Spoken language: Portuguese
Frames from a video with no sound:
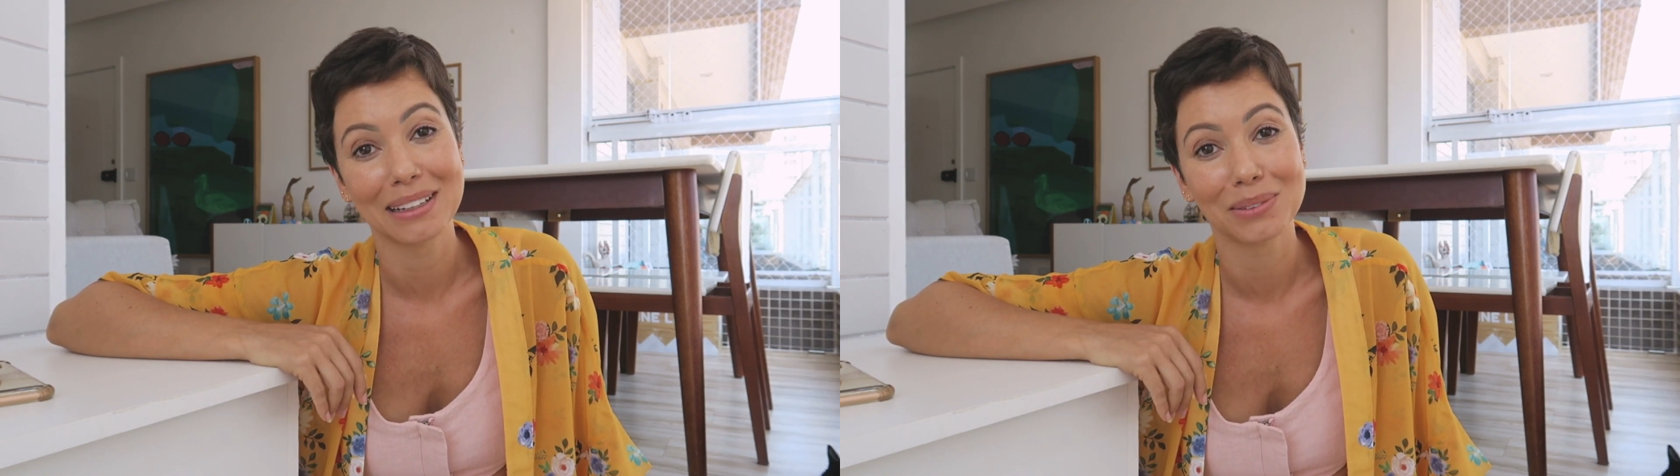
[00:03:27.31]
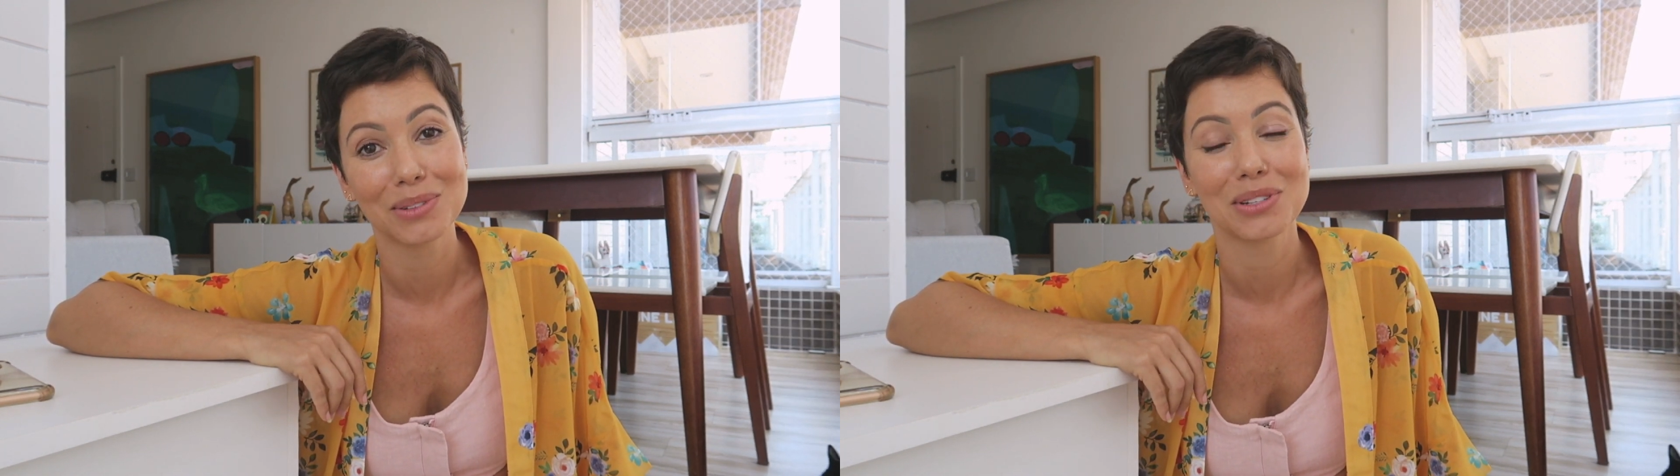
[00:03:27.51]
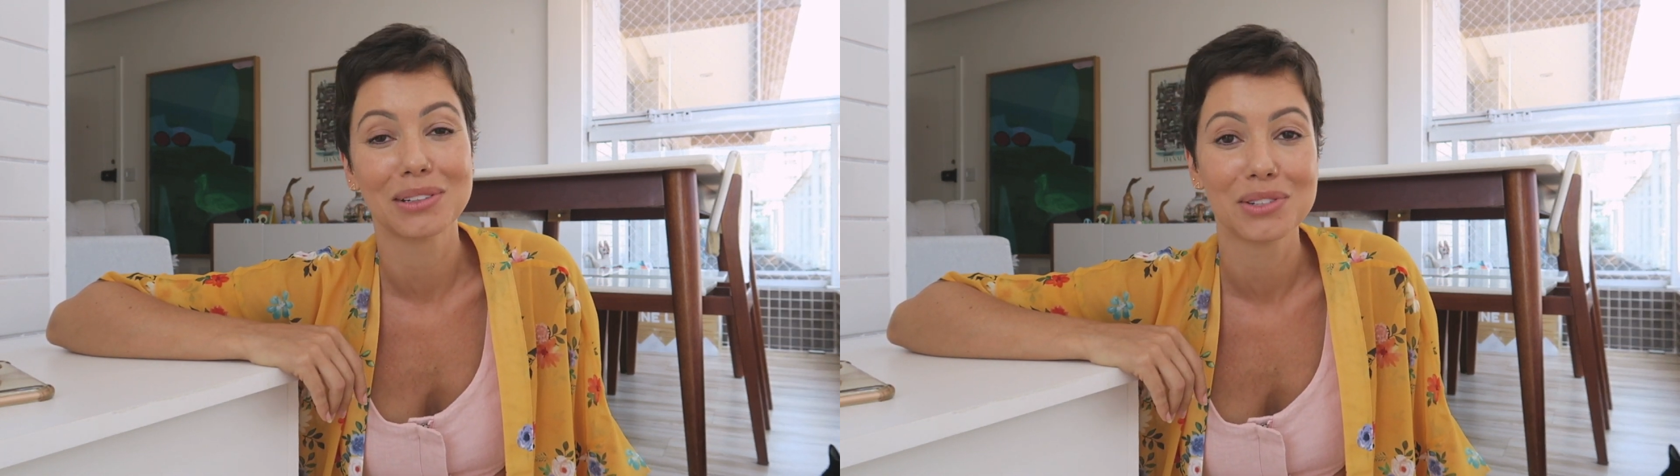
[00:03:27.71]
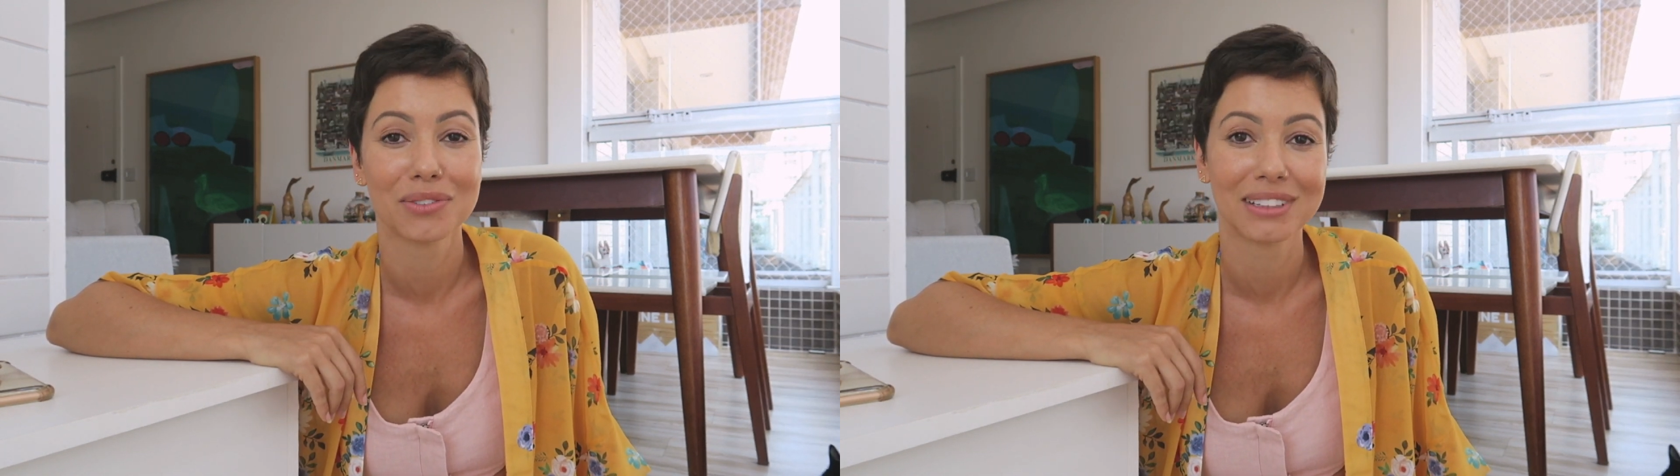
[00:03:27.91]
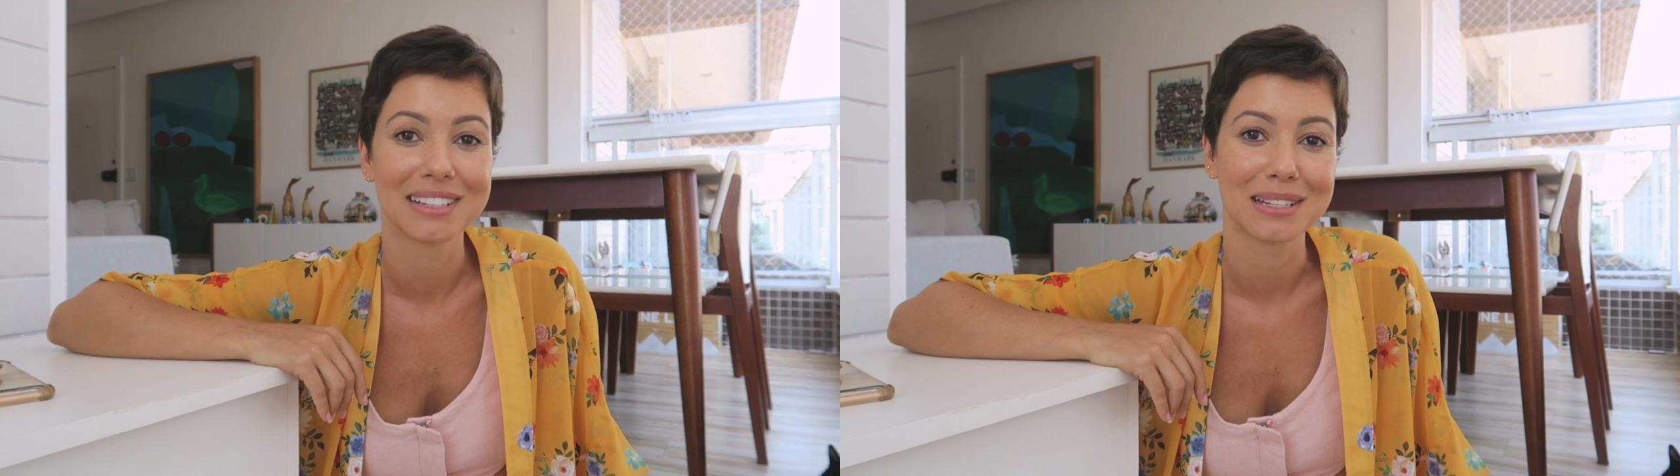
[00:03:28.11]
tendo um estilo de
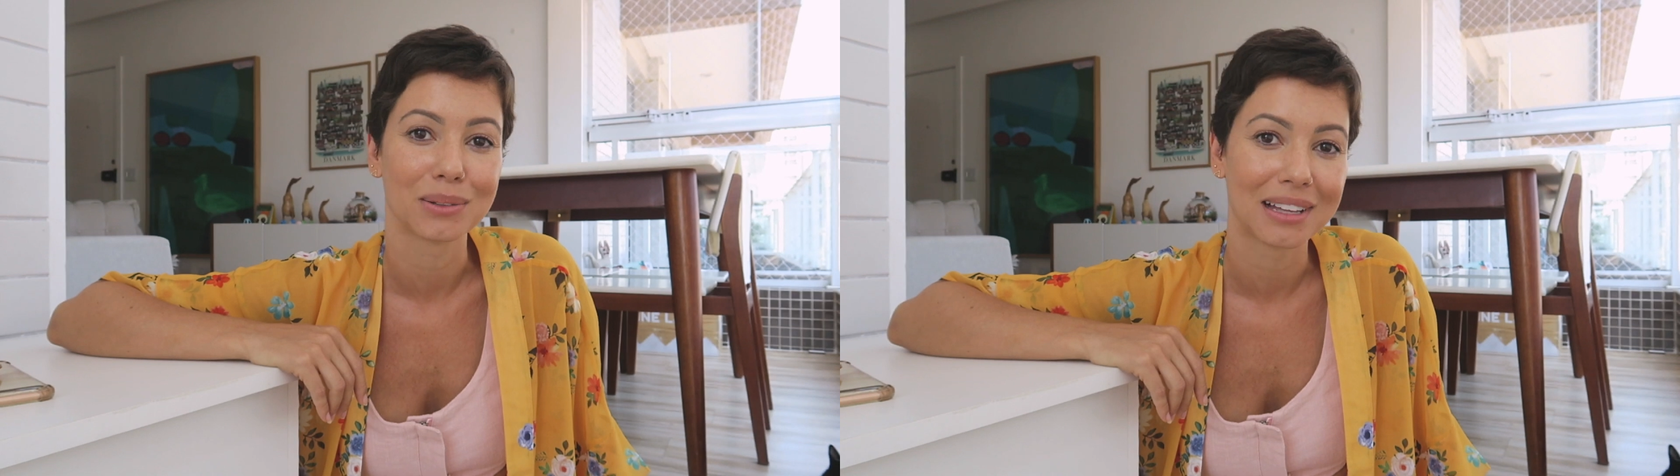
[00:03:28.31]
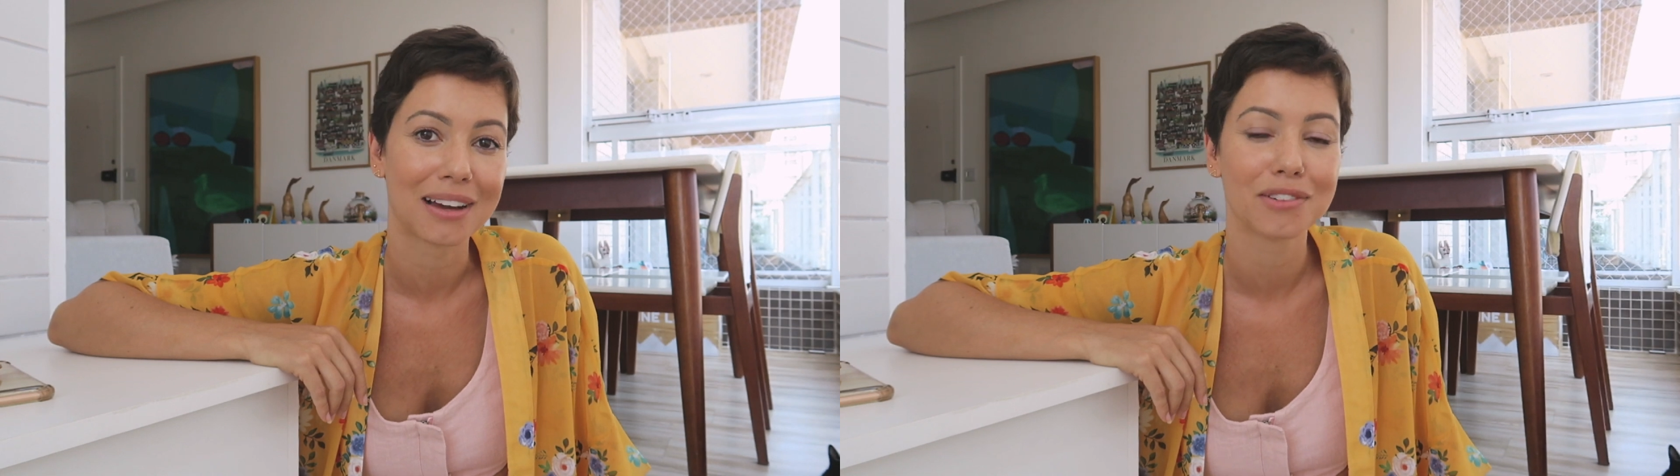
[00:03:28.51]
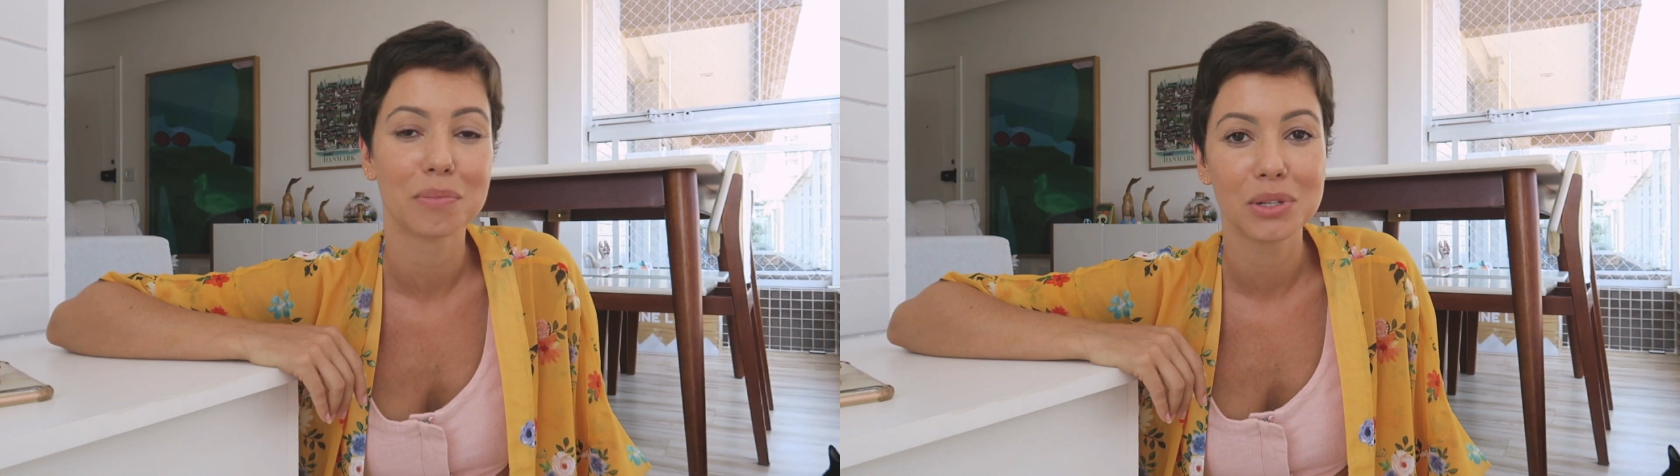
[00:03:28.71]
vida saudável,